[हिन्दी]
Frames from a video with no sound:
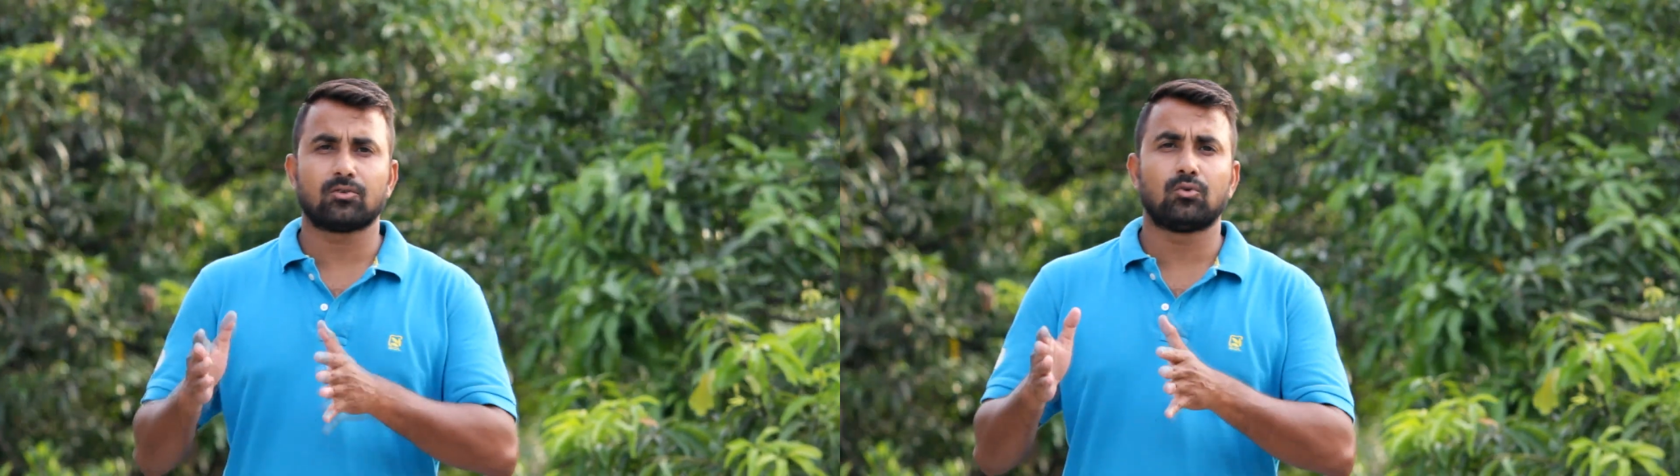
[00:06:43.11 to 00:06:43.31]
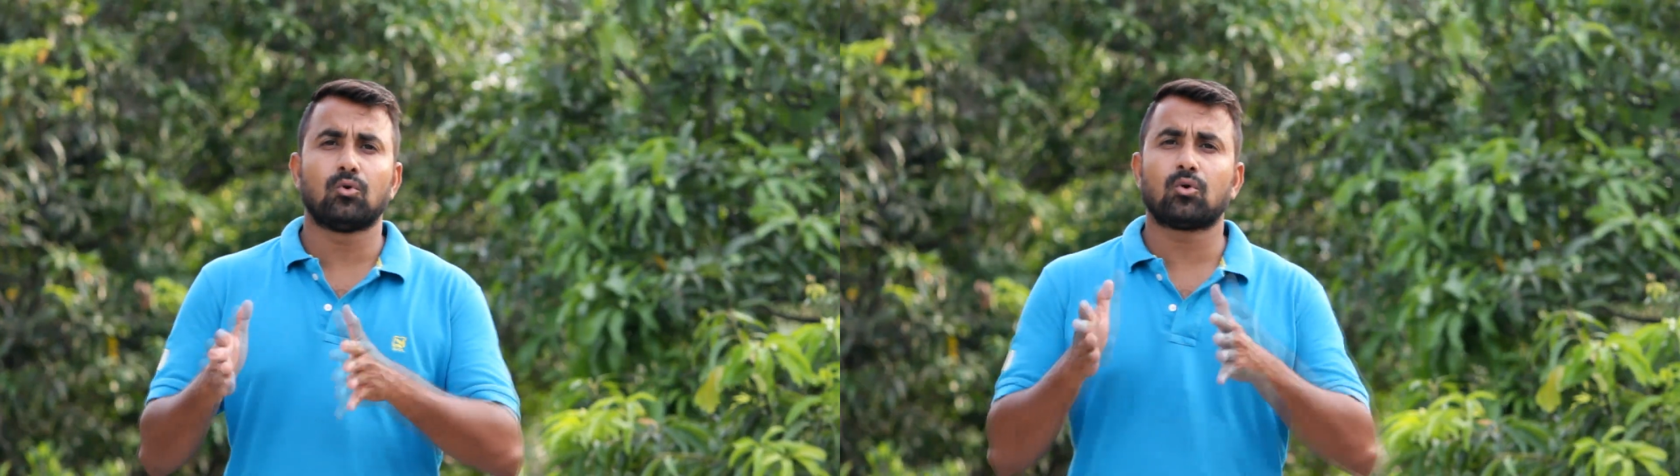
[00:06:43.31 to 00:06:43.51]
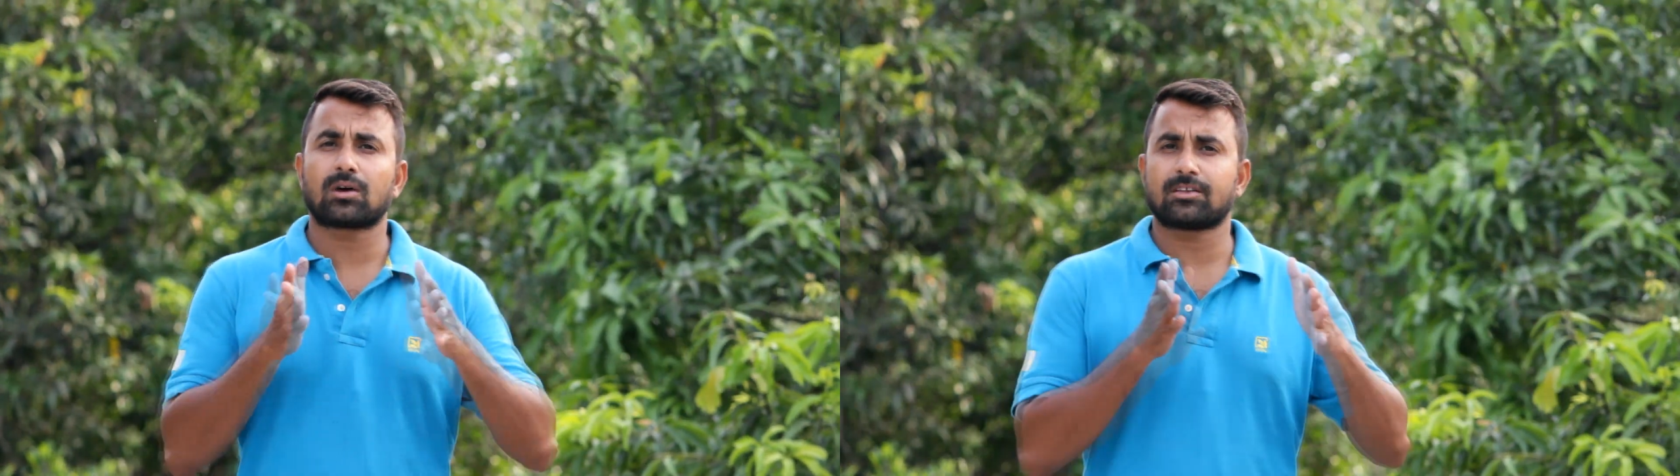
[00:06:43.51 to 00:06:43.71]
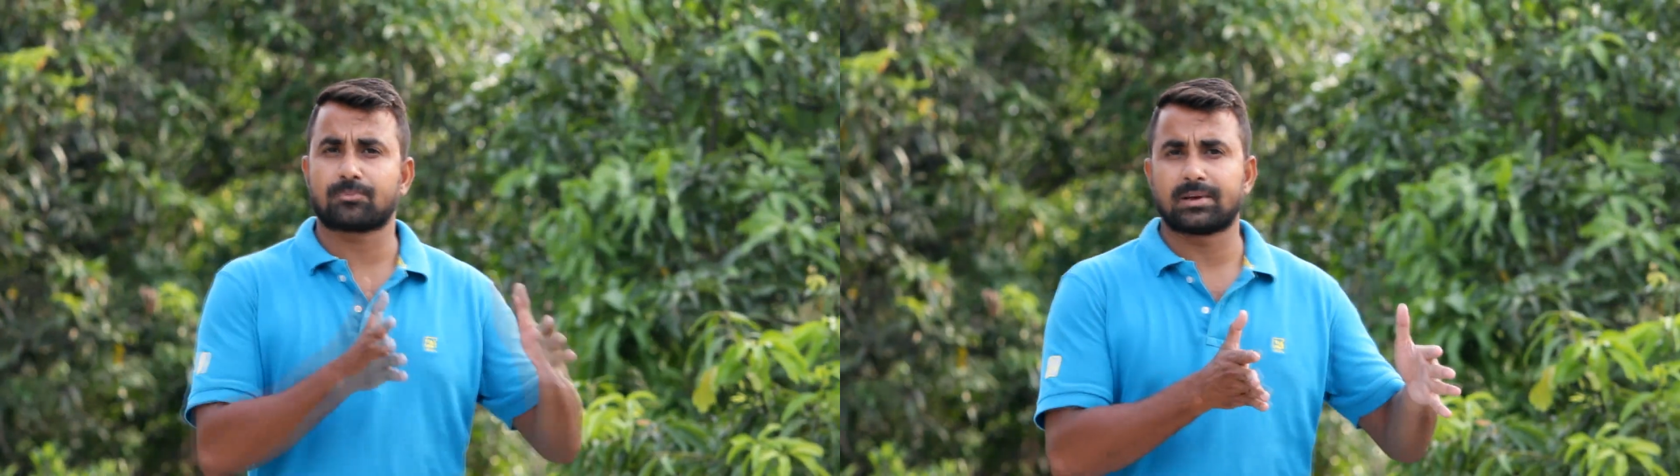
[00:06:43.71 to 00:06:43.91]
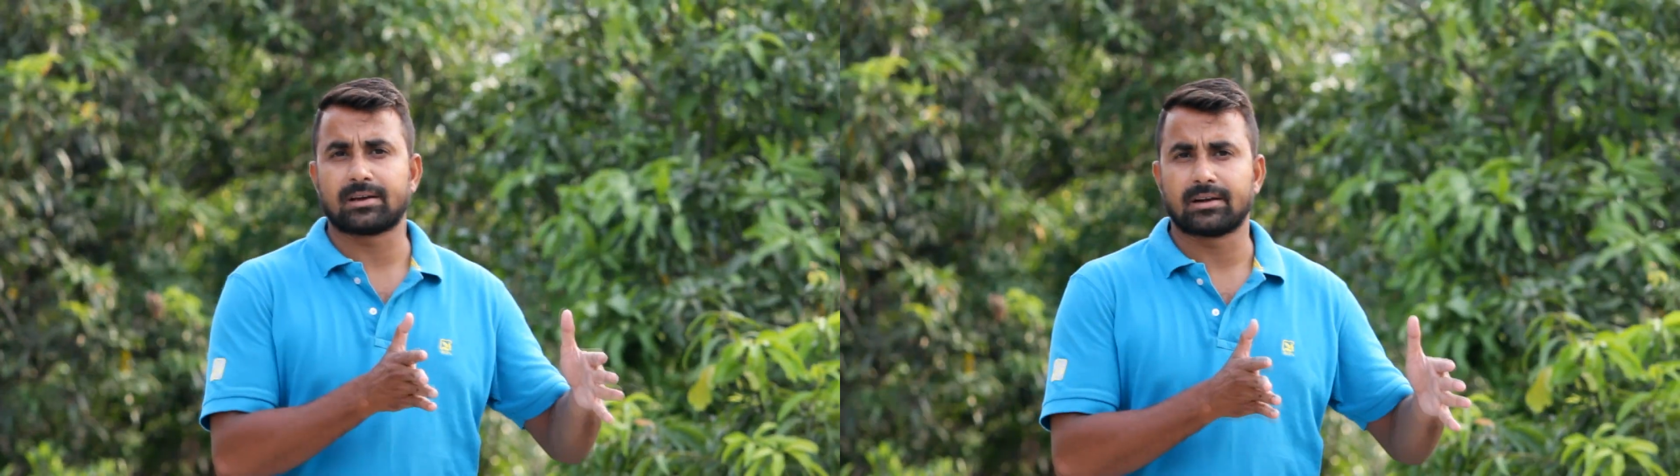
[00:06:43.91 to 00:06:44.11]
जो लो का
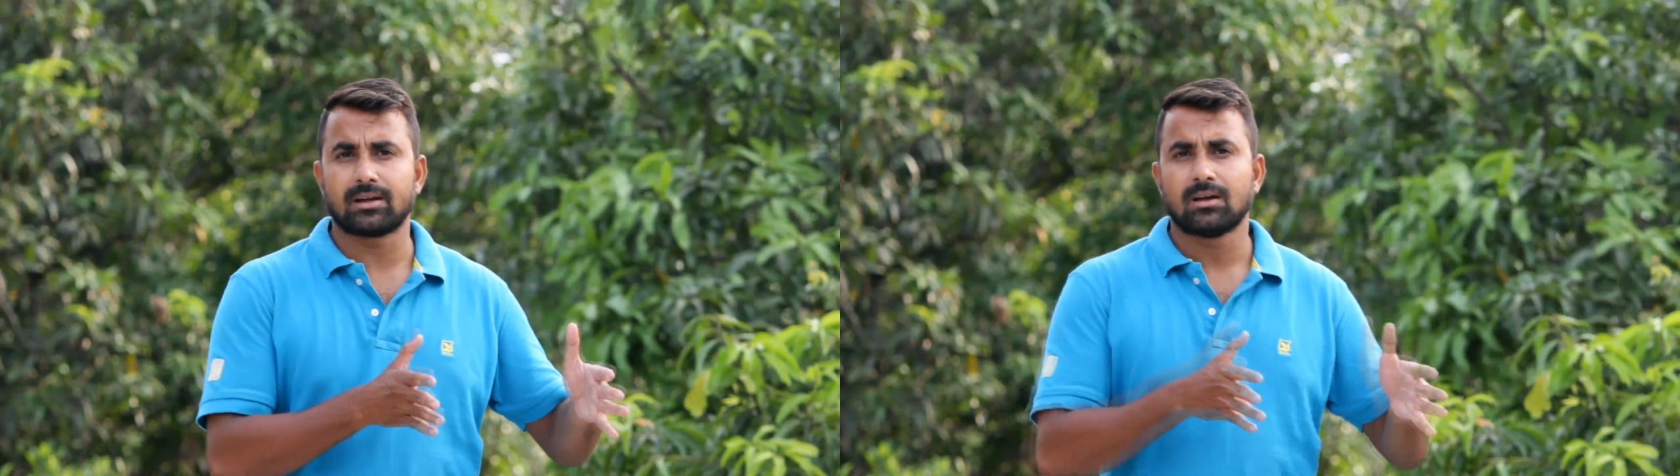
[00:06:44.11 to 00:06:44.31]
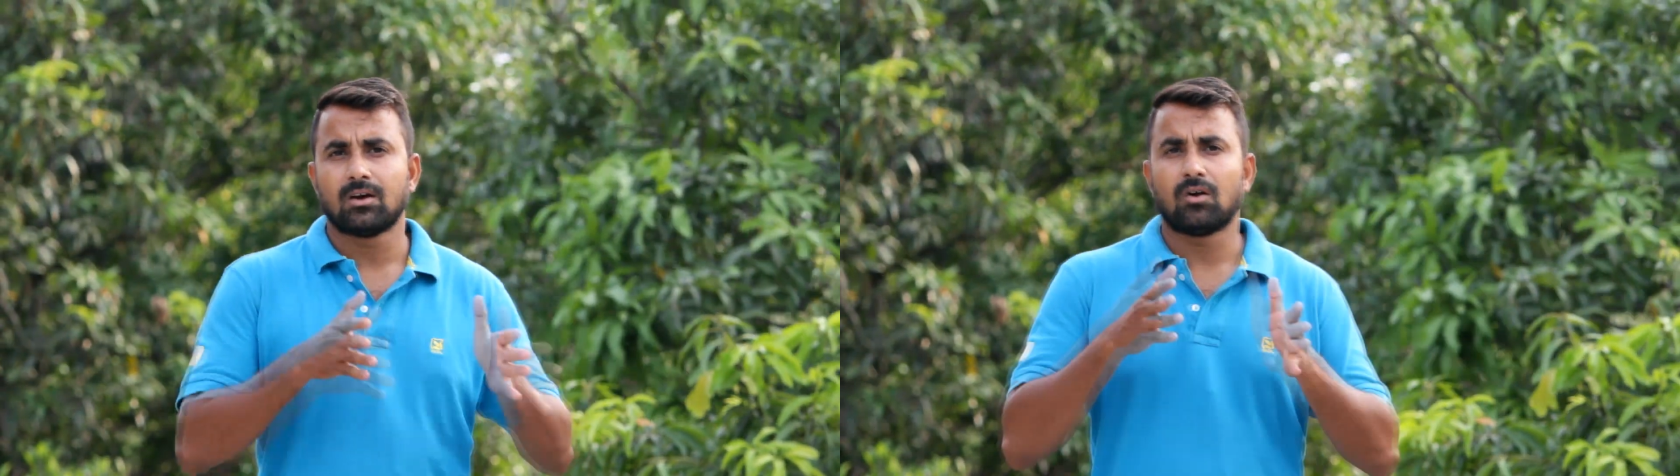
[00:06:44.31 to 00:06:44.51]
स्पीकर है